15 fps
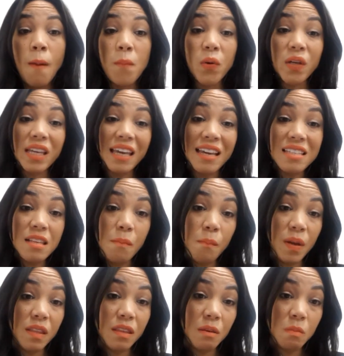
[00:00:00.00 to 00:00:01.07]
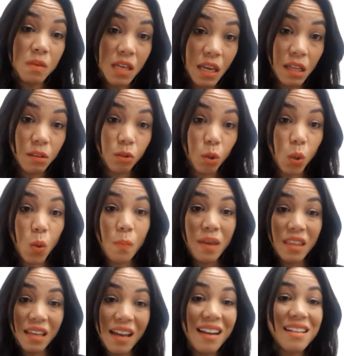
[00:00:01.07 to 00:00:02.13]
porque ese emprendimiento no
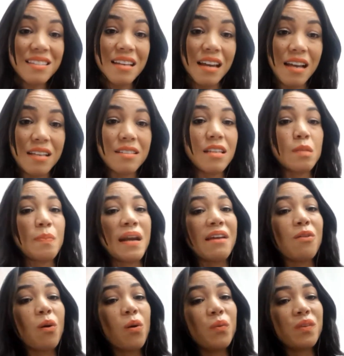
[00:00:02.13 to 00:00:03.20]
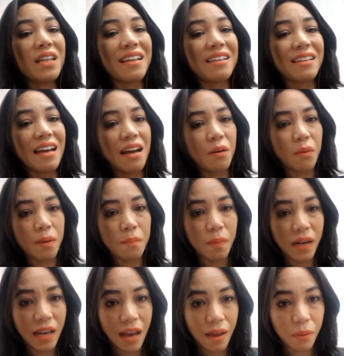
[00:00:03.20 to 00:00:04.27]
me deja las ganancias para yo contratar un
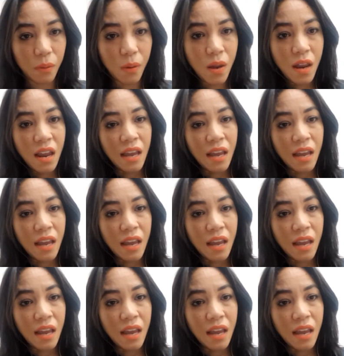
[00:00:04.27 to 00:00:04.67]
empleado.